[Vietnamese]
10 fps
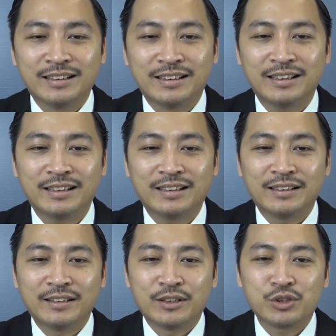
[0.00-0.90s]
đấy.
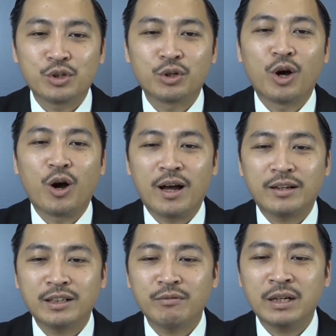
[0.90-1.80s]
sổ đỏ
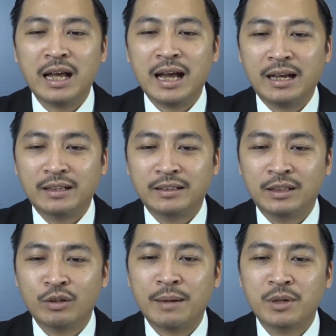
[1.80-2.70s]
nhưng vấn đề
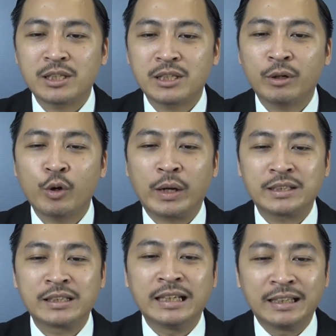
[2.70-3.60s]
nó nằm ở trong cái quy hoạch
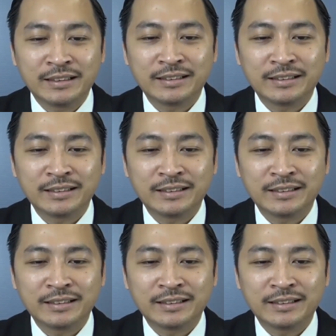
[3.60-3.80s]
gì